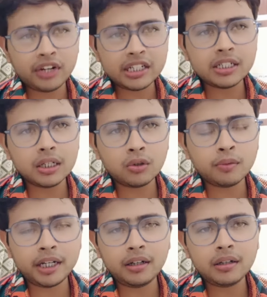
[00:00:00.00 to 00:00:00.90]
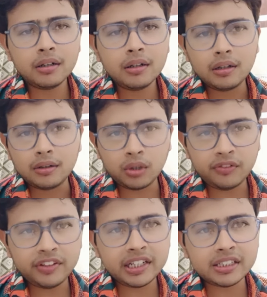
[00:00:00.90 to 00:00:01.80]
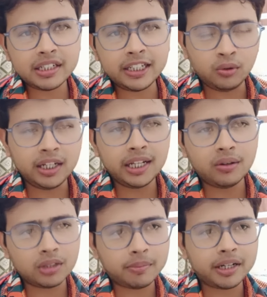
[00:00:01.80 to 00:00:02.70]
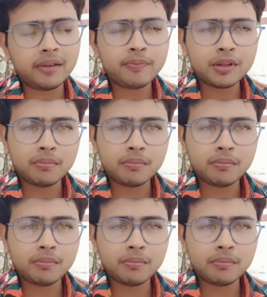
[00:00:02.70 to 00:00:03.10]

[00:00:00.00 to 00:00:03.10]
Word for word: ফ্রেশ রিক্রুটমেন্ট নোটিফিকেশান একটু ডিলে হতে পারে